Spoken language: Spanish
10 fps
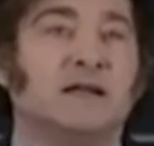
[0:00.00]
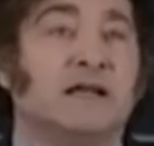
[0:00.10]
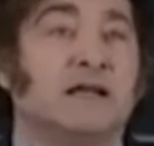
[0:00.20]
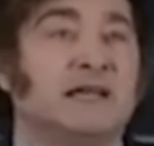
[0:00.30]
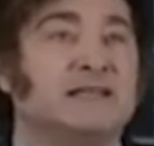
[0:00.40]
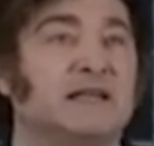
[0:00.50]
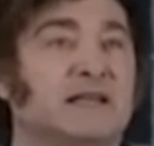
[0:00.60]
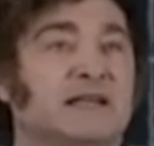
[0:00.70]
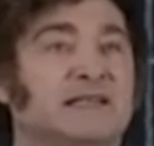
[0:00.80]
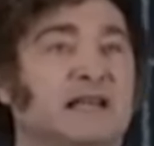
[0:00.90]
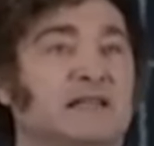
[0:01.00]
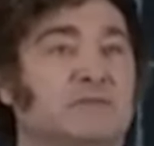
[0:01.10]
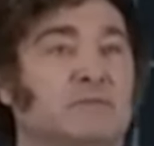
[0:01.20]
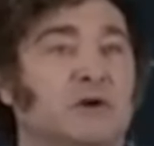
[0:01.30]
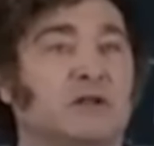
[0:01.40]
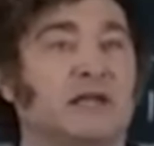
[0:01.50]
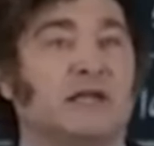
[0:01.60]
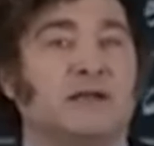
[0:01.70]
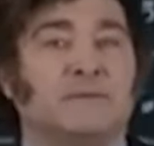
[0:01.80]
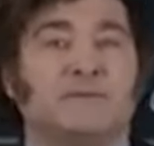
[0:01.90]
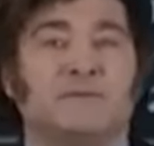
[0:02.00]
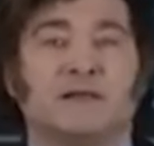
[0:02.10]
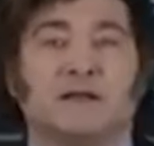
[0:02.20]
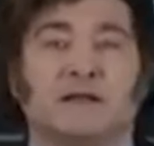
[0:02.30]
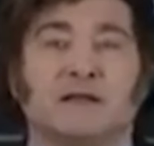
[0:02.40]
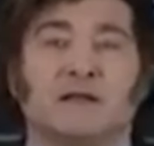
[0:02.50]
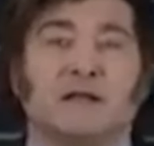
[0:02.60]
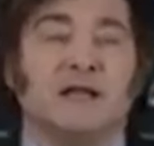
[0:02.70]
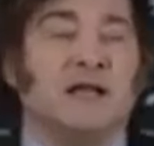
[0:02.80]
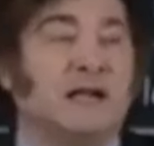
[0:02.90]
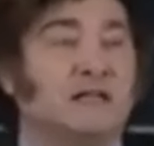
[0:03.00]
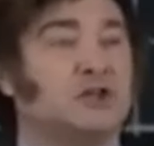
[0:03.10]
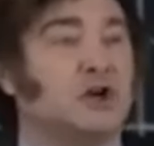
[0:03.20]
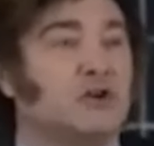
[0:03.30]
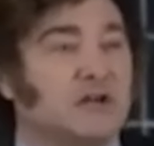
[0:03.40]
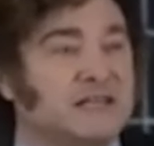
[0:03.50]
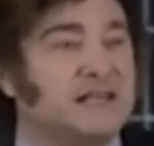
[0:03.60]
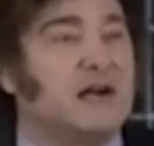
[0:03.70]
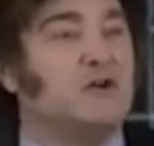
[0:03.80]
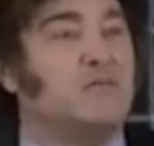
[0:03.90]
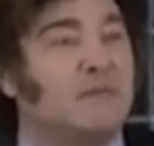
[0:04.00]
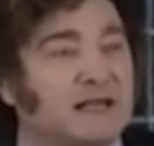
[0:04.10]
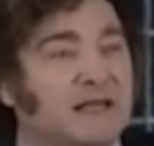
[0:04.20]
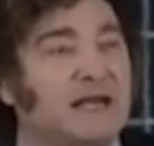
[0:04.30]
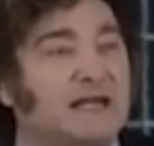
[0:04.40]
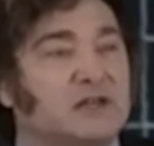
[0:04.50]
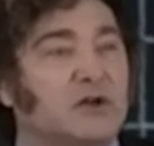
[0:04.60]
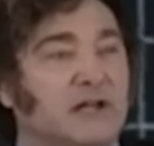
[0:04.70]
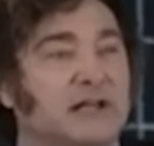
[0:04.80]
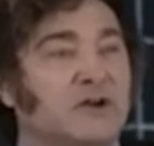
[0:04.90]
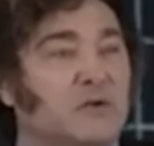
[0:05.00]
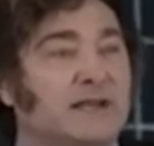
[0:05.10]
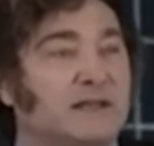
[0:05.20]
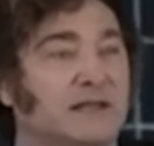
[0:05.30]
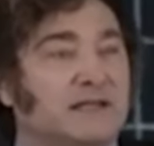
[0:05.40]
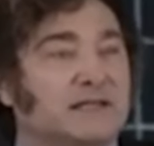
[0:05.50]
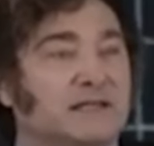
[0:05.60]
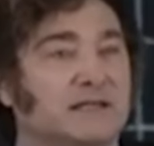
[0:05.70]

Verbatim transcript: es interesante porque el zorro que hacía combatía a esos delincuentes.